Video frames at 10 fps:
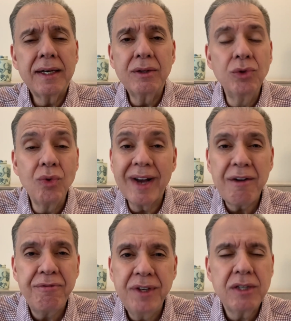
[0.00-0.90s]
eh,
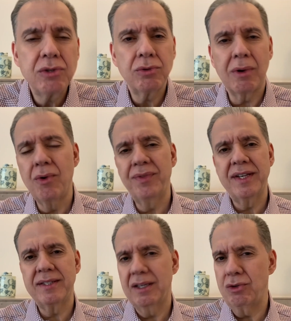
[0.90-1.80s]
nunca visto
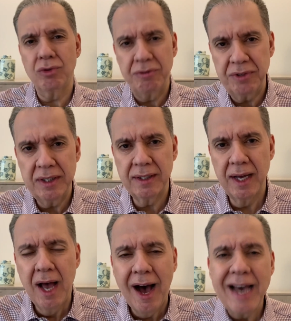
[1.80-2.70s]
acontecer em sua
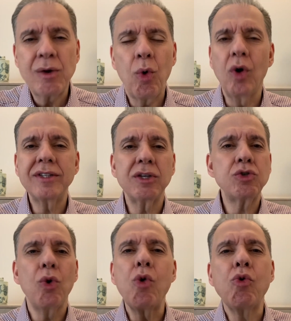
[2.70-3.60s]
vida, há
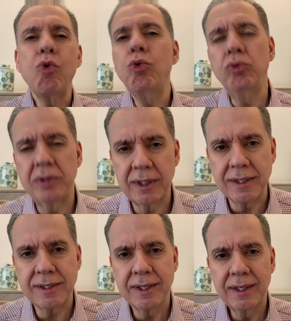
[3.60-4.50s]
coisas
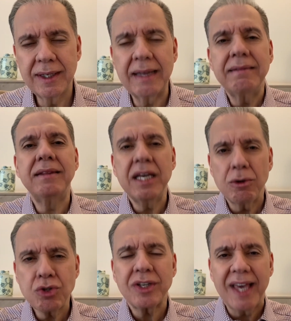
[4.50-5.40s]
ocultas que
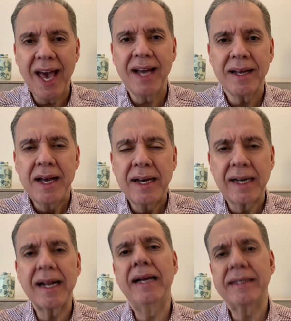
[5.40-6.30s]
Deus quer
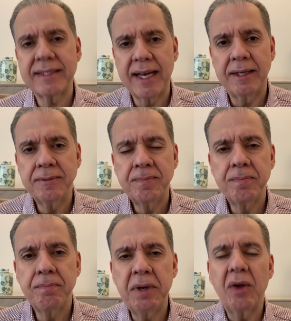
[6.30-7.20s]
realizar,
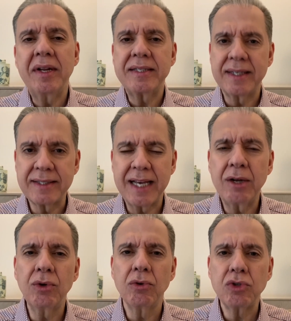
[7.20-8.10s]
pero é
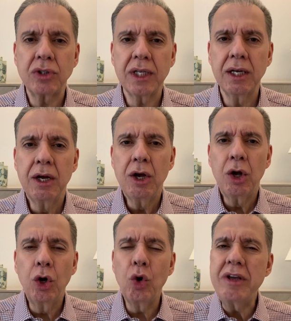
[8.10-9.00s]
necessário que você
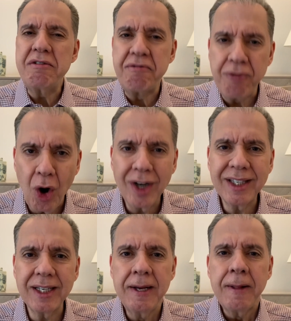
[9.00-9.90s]
lo
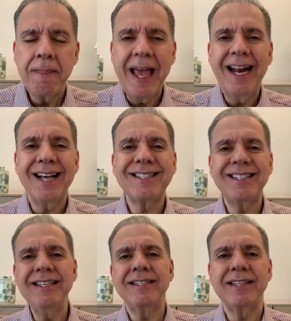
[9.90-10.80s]
invoque em la
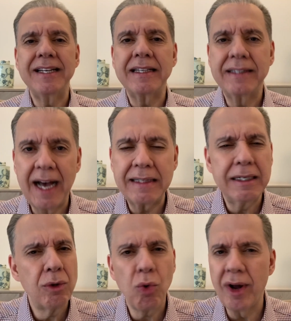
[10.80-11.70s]

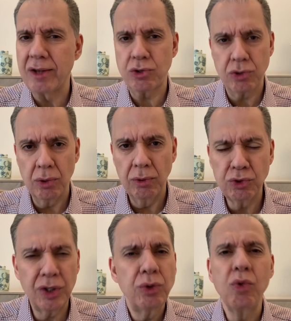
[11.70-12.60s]
sinceridade do coração.
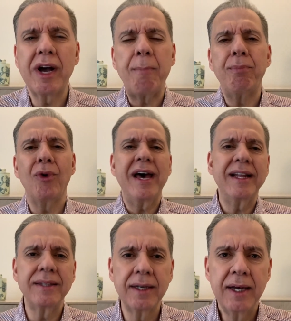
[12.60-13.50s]
Você nunca
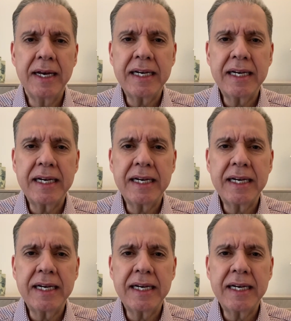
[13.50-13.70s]
pode